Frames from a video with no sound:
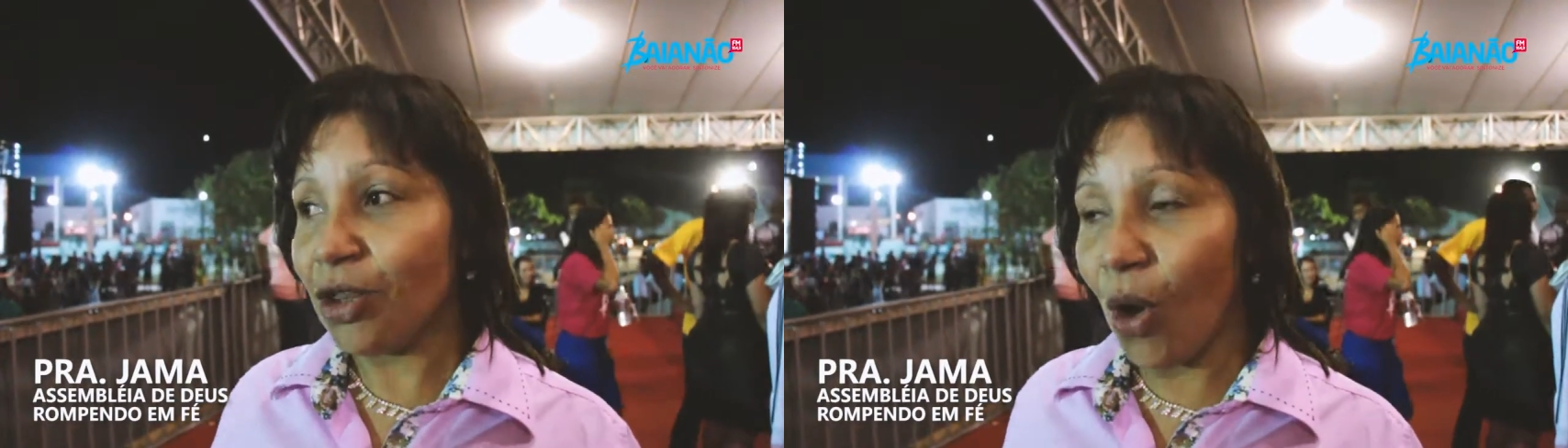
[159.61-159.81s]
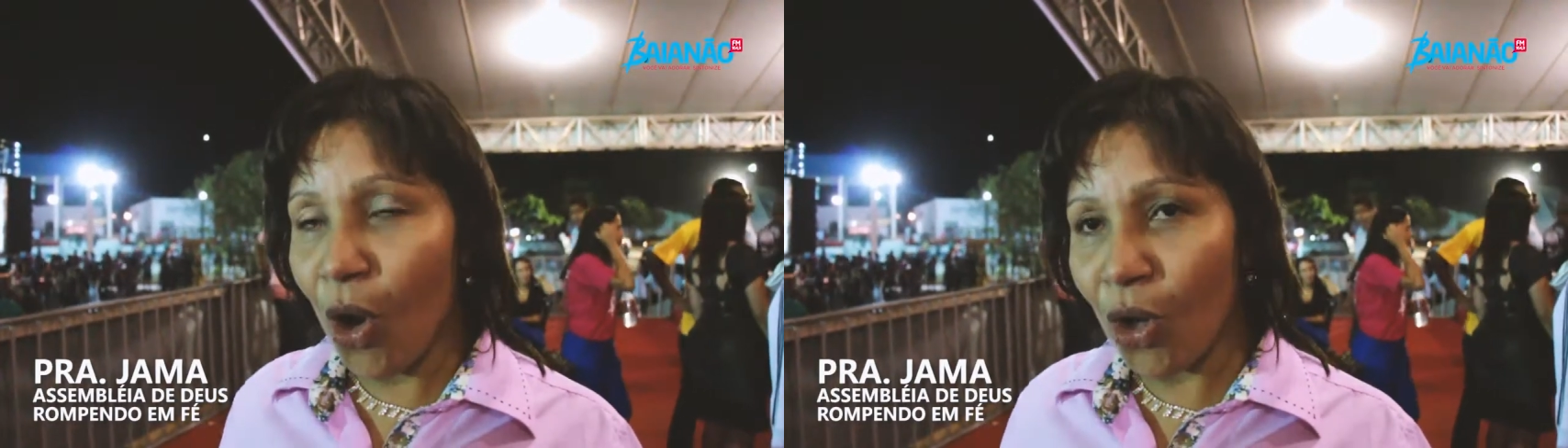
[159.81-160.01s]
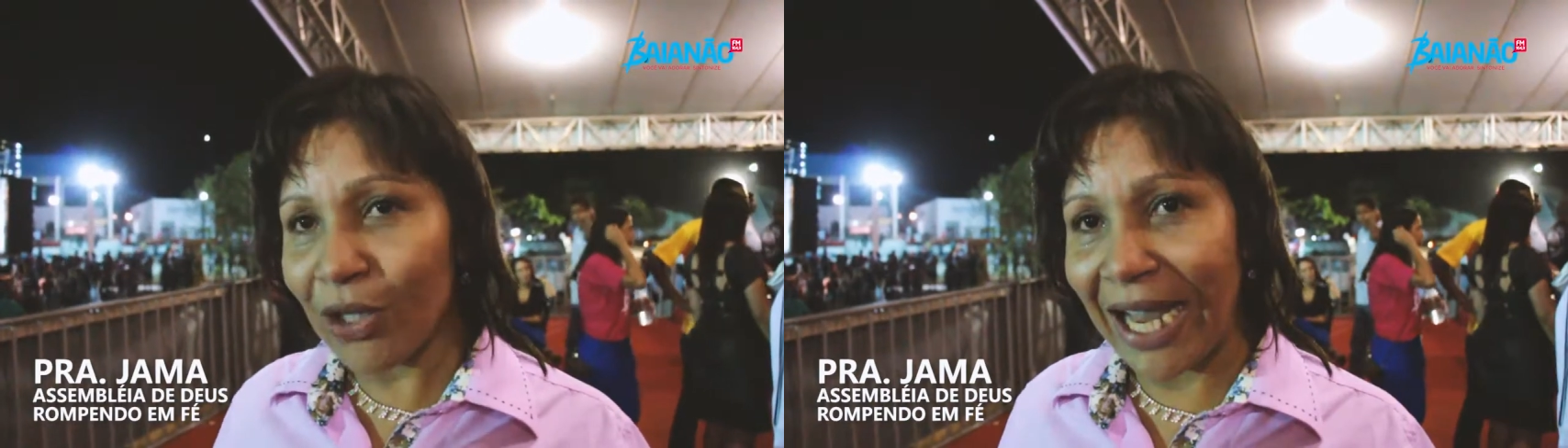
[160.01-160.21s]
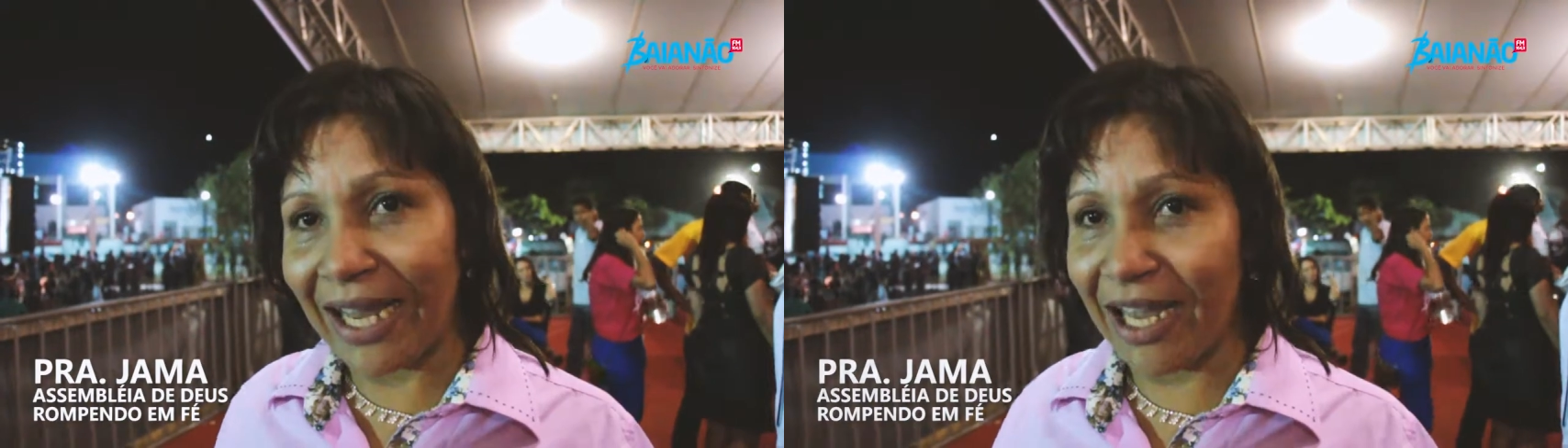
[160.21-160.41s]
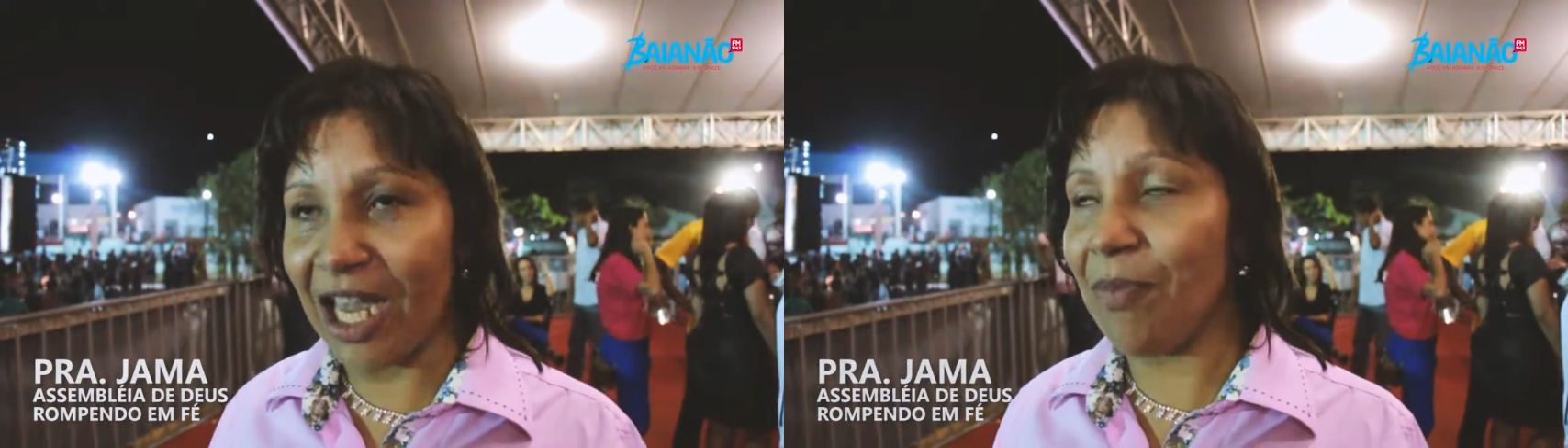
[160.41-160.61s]
Toda a
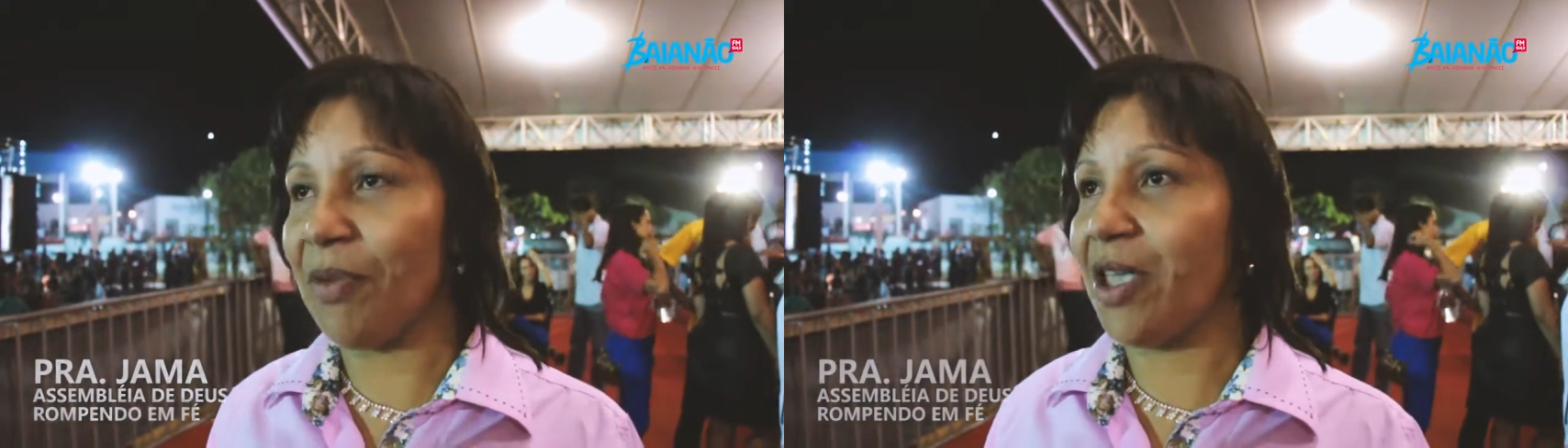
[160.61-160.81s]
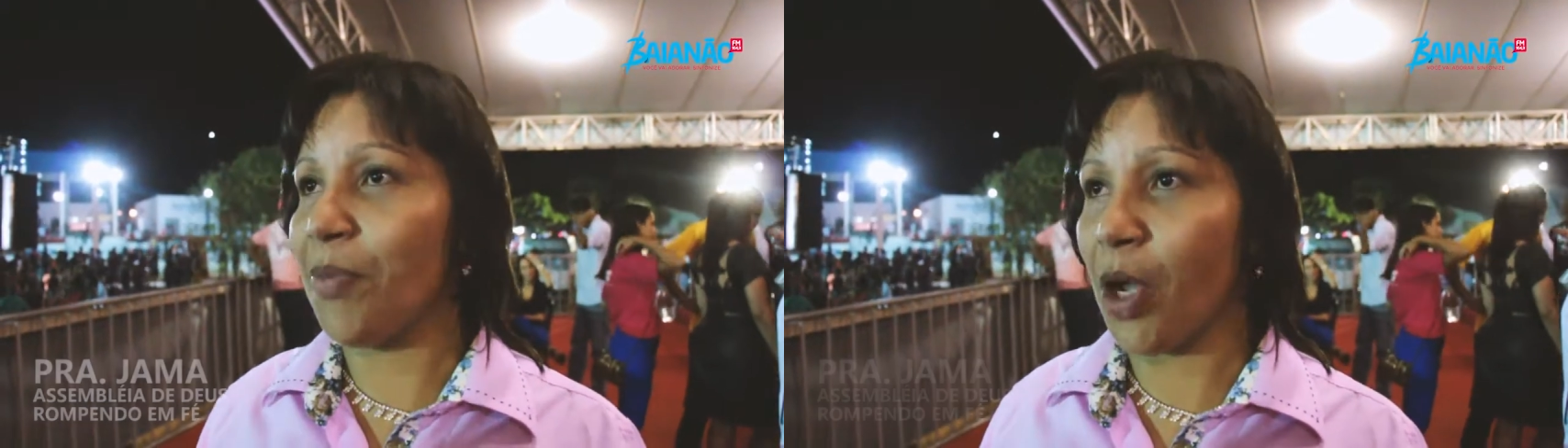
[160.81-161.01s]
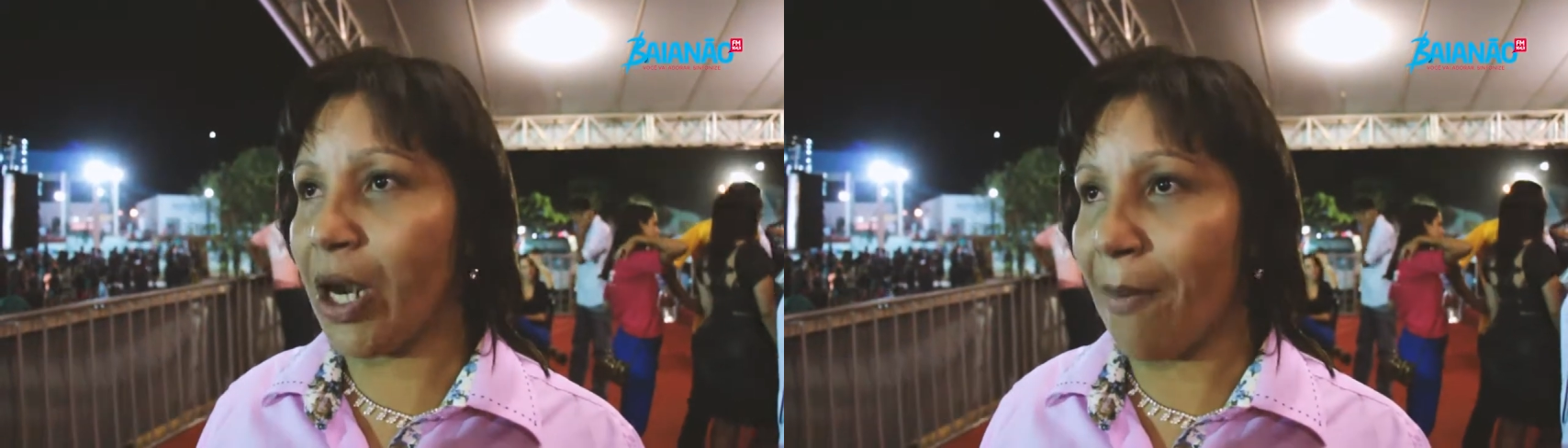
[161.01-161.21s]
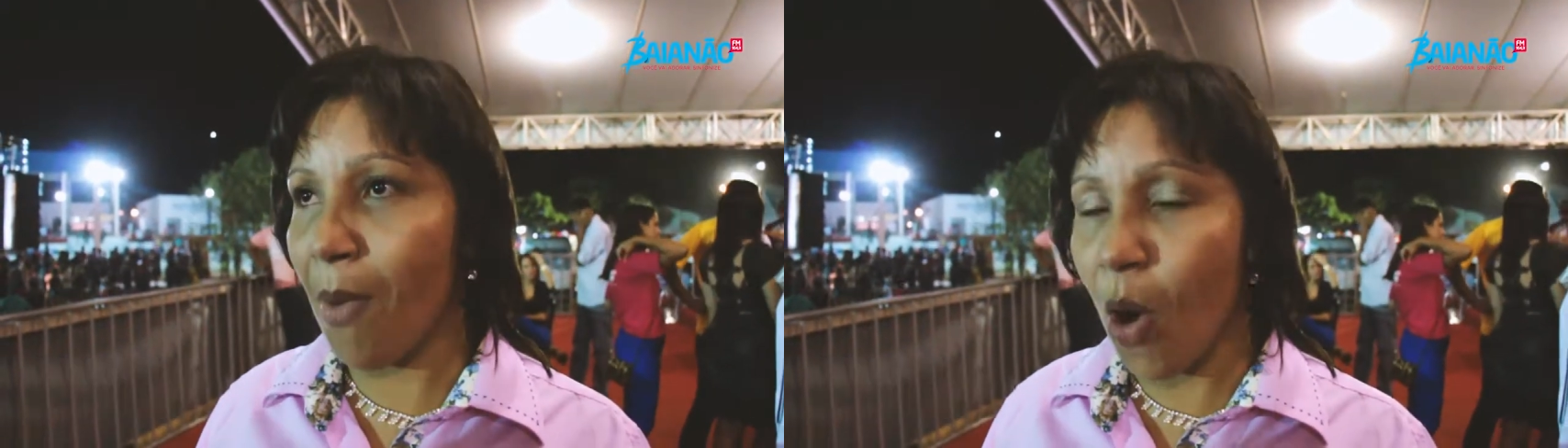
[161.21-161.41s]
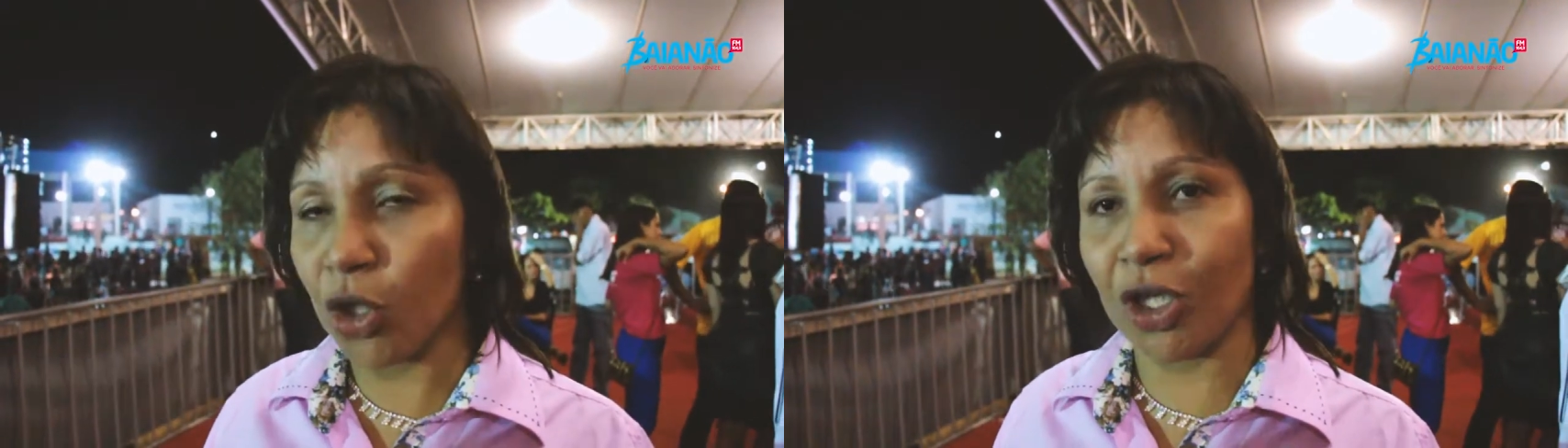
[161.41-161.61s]
equipe que programou,